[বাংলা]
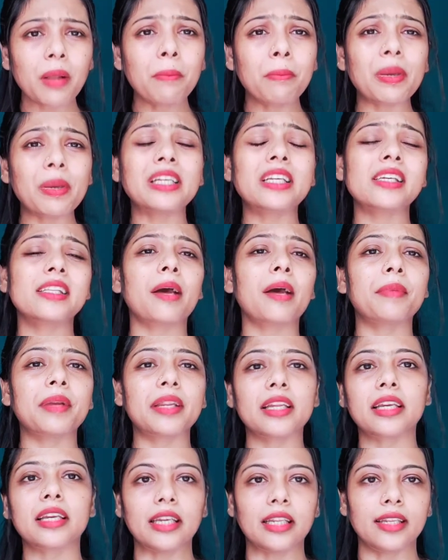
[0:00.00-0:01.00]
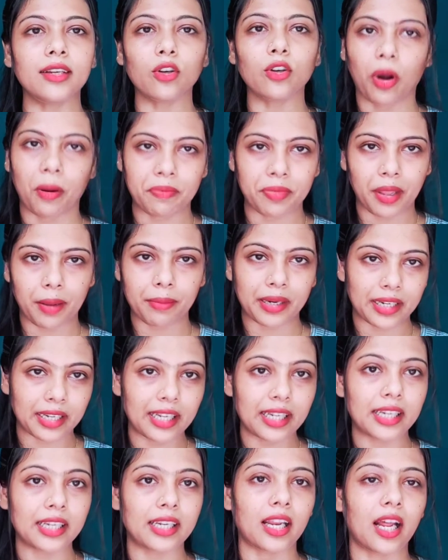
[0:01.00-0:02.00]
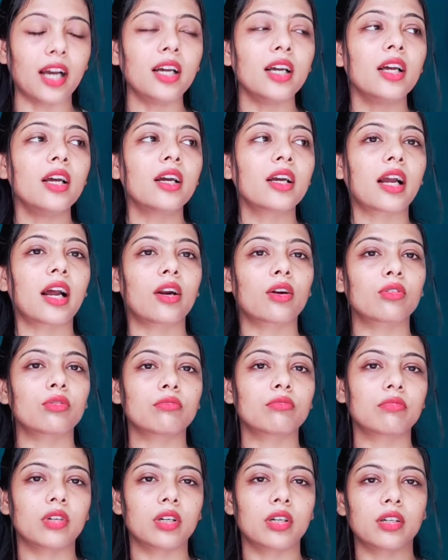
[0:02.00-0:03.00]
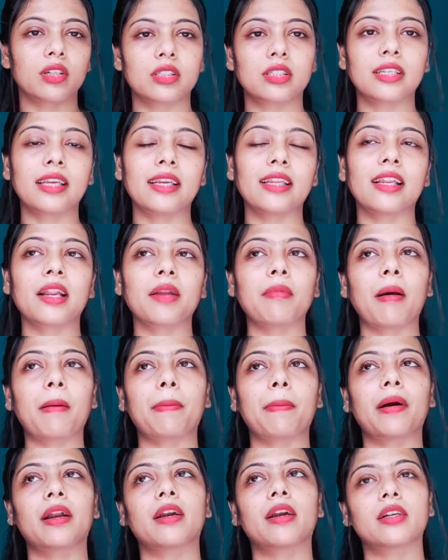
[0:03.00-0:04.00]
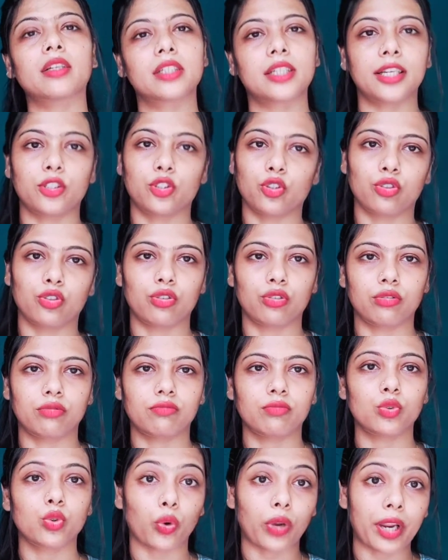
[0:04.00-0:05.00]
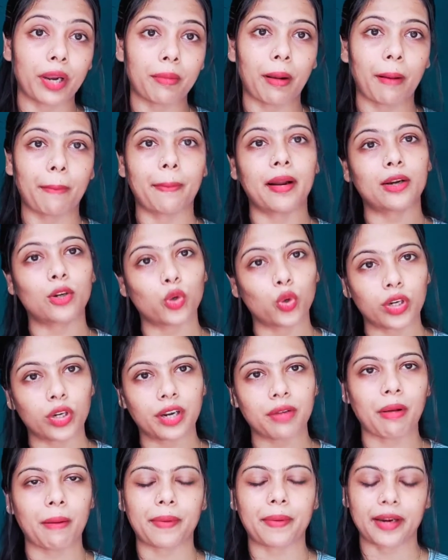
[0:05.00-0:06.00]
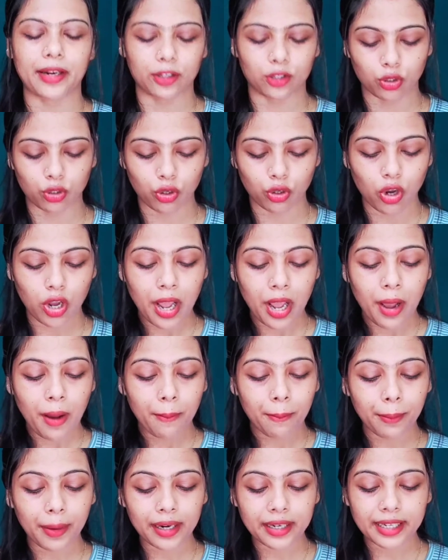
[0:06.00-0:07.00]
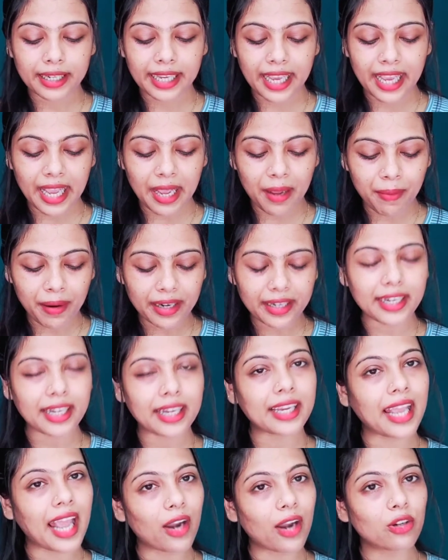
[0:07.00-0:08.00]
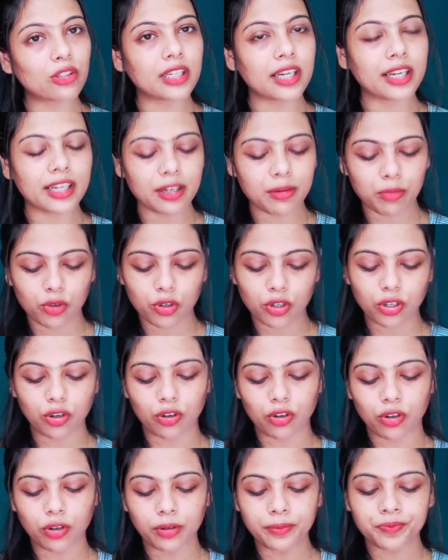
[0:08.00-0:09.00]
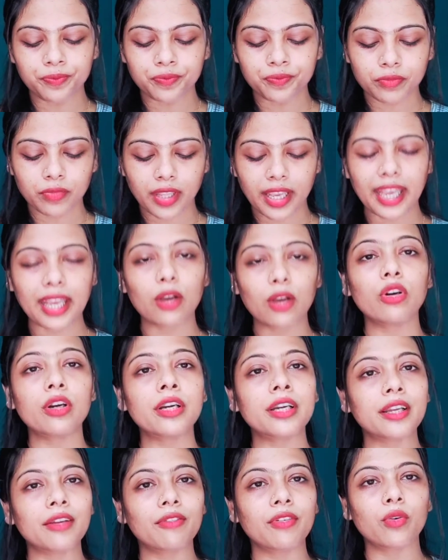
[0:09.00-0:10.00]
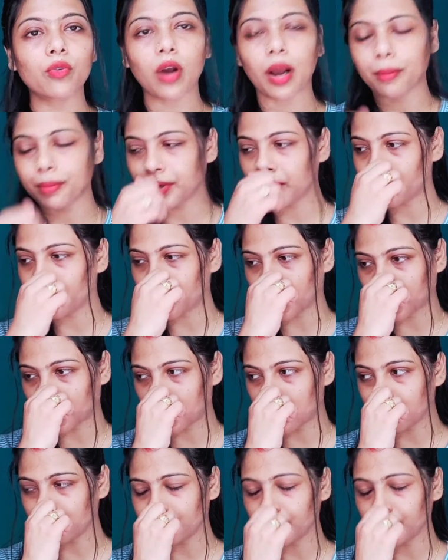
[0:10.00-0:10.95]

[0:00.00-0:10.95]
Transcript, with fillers: বেশি দামেরই কিনি কম দামে কিনি না কারণ স্কিনের ব্যাপার সেজন্য চোখের ব্যাপার ঠোঁটের ব্যাপারের জন্য বাট এবারটা কেন জানি না মনে হলো এগুলোর রিভিউ আমিও দেখলাম